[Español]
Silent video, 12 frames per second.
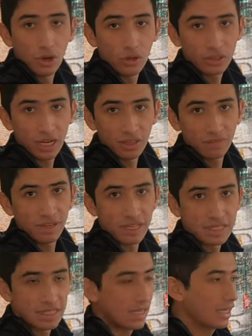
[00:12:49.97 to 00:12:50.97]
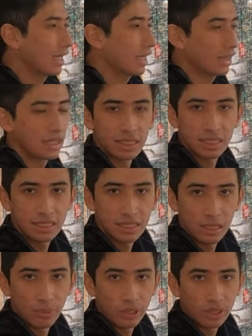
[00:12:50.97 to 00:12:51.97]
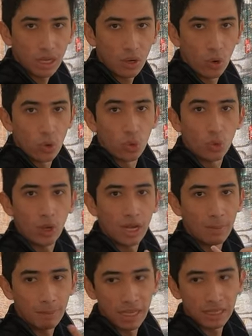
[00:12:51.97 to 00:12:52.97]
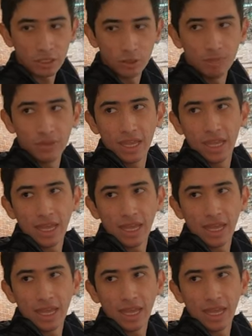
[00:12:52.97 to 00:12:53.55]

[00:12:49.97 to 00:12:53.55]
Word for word: Otra diferencia que tiene esta camioneta junto a la Platinum